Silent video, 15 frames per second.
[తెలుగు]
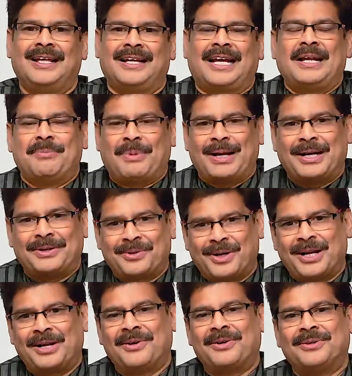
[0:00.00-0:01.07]
కానీ
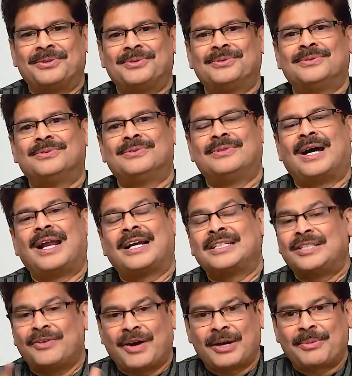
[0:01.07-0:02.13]
పల్లెటూళ్ళల్లోనూ అలాగే
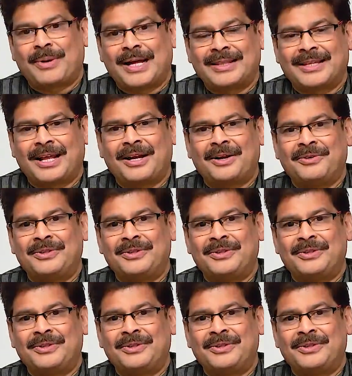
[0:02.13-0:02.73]
శివారు ప్రాంతాల్లో